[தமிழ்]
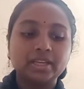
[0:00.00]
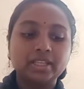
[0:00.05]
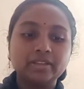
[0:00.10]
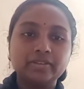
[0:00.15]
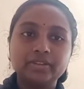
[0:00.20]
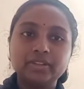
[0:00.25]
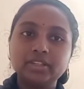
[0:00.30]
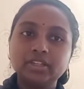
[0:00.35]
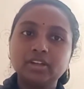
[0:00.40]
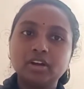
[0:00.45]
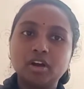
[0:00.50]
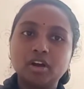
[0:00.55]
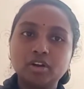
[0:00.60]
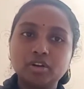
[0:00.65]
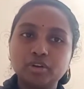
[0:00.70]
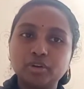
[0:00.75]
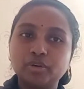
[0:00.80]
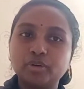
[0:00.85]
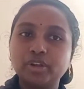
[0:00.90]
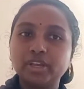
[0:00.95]
இது வந்து
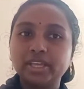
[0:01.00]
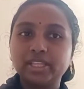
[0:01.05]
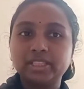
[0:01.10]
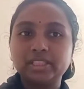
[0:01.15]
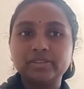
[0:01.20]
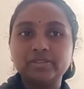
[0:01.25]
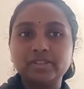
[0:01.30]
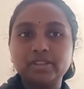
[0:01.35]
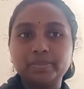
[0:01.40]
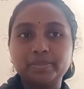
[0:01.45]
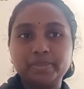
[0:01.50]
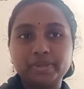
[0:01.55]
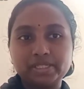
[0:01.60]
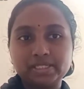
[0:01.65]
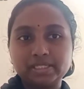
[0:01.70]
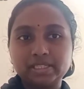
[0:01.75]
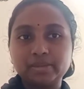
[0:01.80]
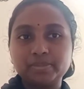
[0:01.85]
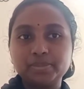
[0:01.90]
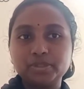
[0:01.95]
டாக்டரோட எந்தவித
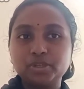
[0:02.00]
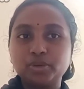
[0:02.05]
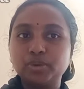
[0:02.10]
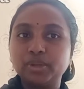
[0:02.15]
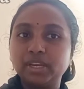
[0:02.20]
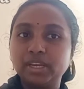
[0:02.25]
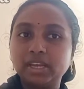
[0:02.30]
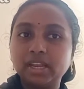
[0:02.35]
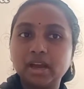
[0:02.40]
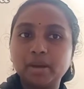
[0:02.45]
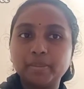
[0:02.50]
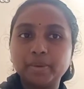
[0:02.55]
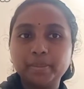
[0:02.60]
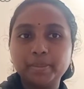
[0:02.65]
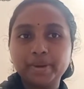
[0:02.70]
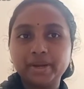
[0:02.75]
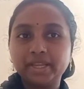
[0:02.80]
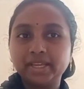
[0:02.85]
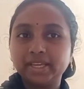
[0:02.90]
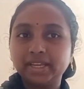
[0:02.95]
ப்ரிஸ்கிரிப்ஷனும்
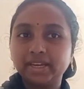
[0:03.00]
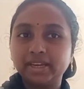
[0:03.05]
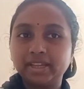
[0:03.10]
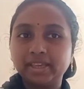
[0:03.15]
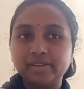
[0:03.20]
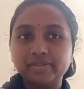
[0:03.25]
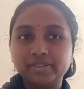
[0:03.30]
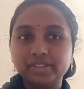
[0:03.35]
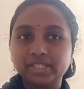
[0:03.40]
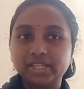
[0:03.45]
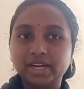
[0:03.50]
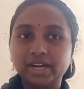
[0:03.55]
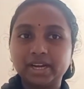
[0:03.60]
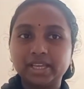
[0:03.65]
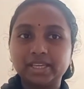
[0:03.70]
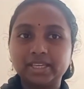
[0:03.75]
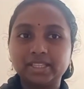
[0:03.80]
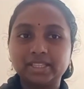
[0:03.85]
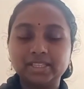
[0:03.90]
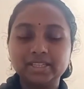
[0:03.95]
இல்லாமல் மெடிக்கல்லே வந்து
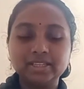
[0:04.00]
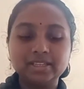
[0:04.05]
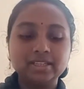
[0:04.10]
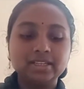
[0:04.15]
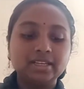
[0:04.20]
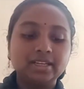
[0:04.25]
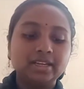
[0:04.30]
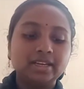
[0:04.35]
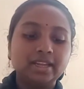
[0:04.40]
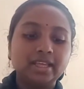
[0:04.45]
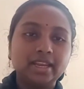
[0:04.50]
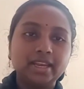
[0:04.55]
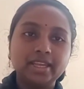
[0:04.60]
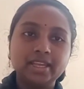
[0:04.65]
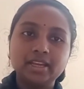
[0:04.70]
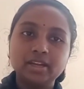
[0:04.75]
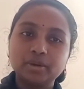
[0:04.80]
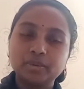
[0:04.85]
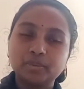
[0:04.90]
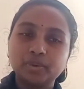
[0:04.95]
கிடைக்கிது
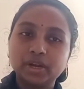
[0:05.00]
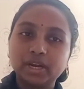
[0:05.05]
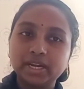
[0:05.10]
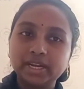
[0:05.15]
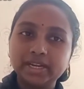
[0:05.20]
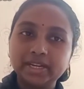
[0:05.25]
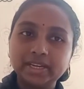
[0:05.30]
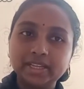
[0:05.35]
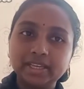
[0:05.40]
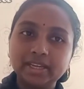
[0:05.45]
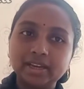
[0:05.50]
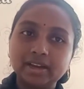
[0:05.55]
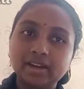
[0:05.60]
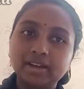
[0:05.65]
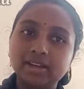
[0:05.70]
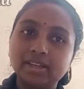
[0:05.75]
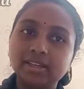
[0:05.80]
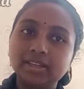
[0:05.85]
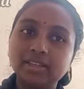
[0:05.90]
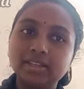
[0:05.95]
நிறைய
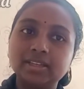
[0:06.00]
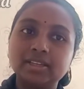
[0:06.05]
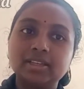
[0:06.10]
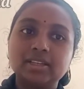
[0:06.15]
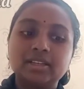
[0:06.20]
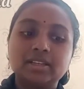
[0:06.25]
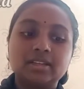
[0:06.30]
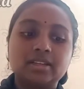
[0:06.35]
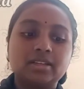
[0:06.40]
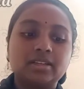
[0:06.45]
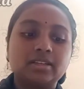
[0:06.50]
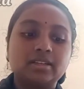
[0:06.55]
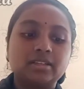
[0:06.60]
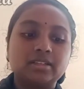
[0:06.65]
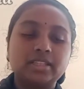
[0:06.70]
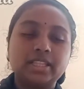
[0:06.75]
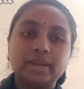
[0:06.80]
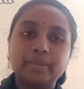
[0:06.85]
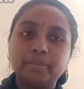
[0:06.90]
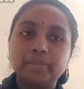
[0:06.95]
குவாலிட்டியான
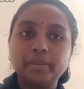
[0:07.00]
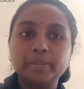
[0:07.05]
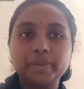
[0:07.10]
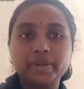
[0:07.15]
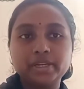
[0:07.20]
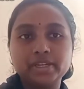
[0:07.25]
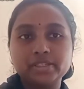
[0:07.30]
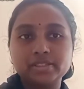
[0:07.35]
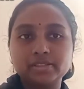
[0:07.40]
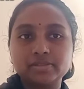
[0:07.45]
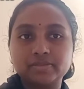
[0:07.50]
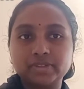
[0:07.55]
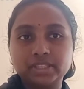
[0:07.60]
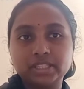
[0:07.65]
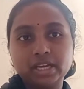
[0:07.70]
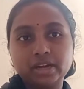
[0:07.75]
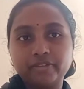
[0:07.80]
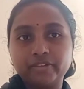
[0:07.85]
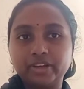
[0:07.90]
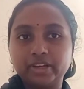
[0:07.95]
தெர்மாமீட்டர்ஸ்
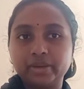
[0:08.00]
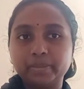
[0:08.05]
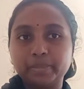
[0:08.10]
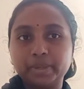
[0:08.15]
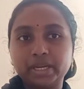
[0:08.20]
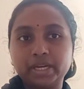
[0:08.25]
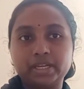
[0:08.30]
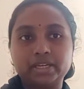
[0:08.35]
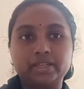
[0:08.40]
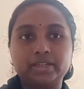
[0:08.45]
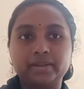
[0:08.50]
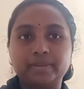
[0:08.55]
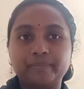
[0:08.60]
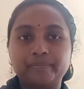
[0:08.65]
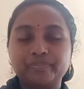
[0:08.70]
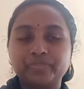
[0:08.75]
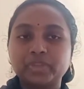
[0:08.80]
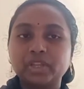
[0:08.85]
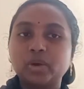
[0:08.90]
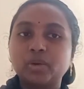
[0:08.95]
வந்து அவைலபிளாக இருக்குது
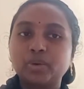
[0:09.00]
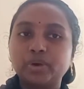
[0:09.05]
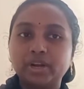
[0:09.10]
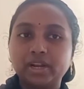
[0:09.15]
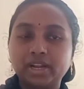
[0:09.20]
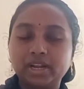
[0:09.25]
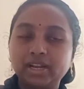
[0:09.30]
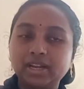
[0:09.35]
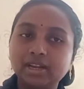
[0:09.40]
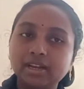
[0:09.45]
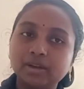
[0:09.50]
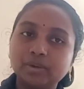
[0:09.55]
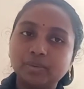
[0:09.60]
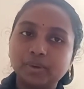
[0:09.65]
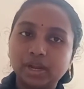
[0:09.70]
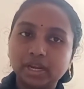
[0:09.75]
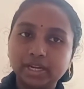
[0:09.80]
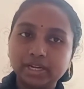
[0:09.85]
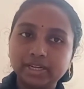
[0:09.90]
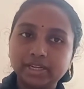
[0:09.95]
ஒரு நல்ல
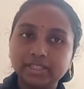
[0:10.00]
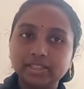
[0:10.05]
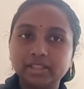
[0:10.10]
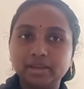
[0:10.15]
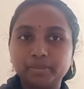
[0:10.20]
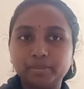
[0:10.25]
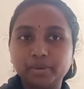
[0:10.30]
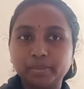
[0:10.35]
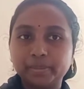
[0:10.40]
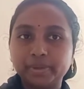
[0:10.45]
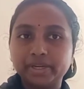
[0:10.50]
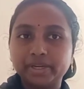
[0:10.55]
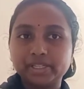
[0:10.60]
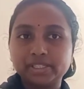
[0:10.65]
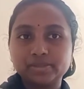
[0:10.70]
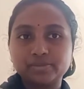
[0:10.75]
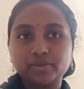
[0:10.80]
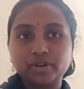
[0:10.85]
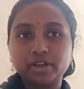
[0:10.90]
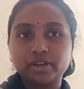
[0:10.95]
குவாலிட்டி
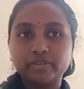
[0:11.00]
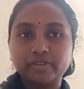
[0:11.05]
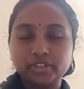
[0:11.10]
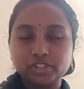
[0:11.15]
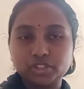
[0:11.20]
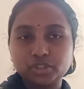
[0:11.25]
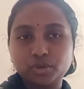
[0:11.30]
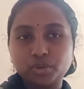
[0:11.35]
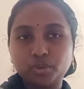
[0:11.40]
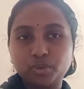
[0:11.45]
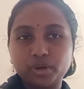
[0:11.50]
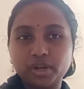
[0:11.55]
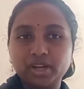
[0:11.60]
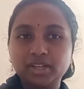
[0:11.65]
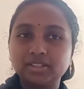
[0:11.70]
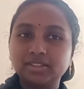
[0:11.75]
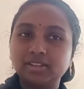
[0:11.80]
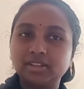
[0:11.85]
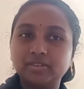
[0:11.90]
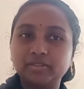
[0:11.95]
தெர்மாமீட்டர்ஸ் வாங்கி வச்சுக்கோங்க
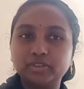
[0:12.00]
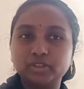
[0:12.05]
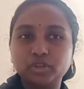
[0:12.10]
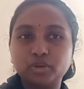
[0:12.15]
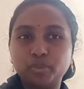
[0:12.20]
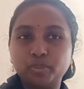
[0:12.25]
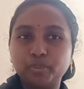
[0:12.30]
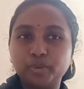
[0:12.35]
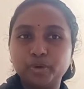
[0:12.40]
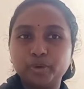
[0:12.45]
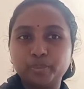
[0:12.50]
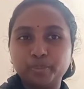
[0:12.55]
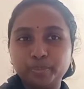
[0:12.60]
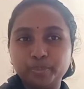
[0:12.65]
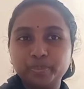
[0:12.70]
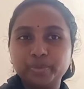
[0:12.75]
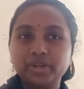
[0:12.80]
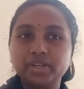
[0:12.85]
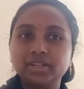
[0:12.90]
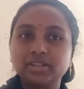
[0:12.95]
அதுதான் வந்து ரொம்ப
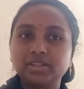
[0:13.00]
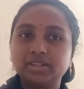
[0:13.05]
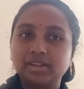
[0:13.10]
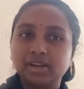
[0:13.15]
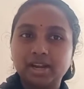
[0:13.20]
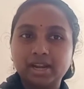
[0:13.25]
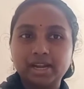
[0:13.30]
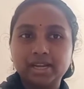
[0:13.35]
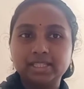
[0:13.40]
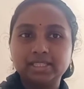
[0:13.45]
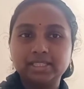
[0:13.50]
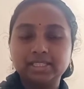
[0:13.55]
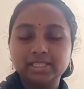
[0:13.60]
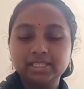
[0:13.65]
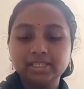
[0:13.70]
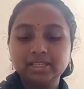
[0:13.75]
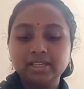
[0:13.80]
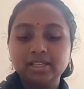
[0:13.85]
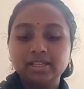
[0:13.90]
ரொம்ப நல்லது